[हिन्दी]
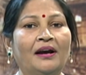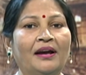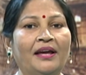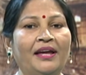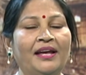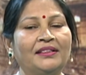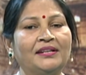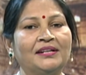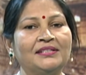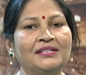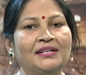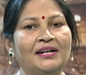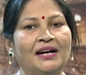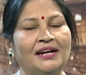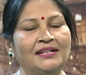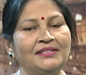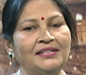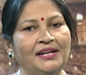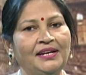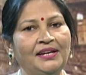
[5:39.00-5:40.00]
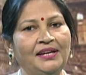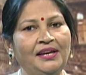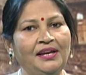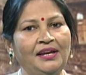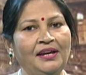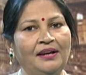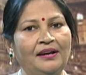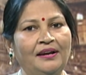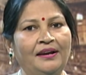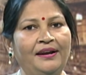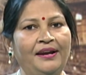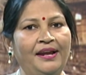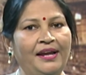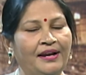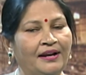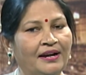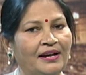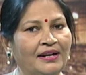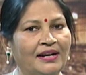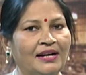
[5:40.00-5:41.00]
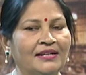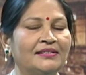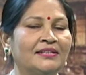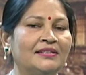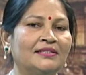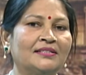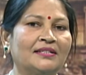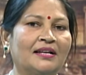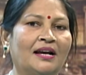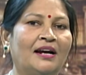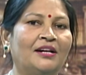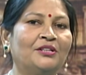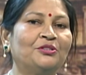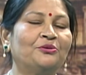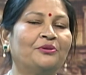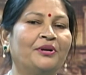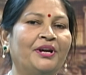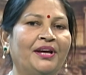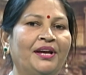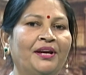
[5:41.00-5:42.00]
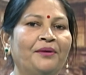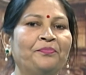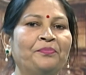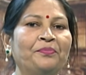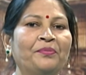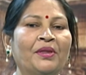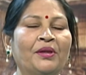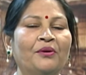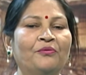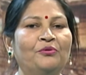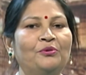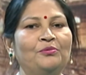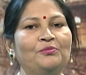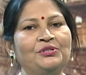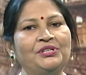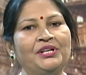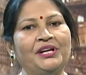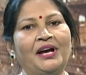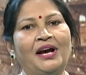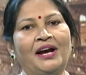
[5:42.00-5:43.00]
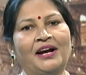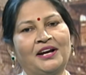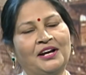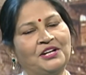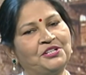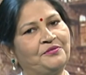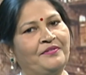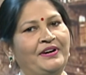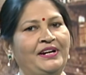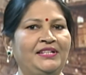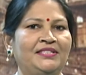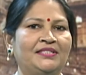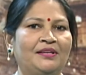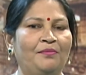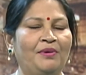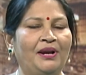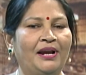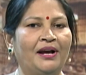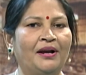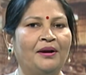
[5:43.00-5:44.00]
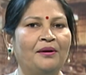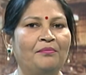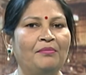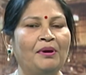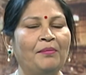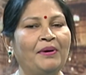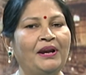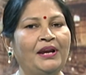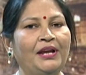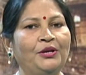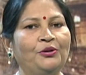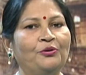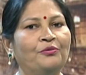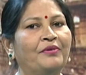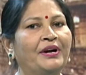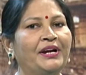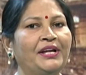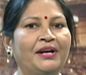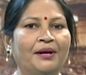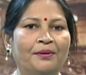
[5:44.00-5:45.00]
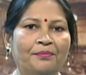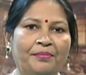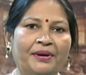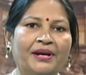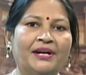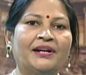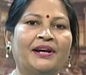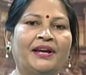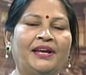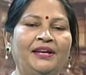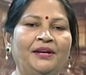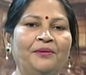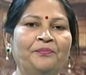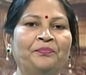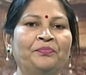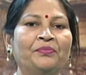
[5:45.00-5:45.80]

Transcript: एक तरह से कहा जाए कि लेखन का संस्कार जो है वो मुझे आकाशवाणी से मिला मैं पहले युवाणी कंपेयर रही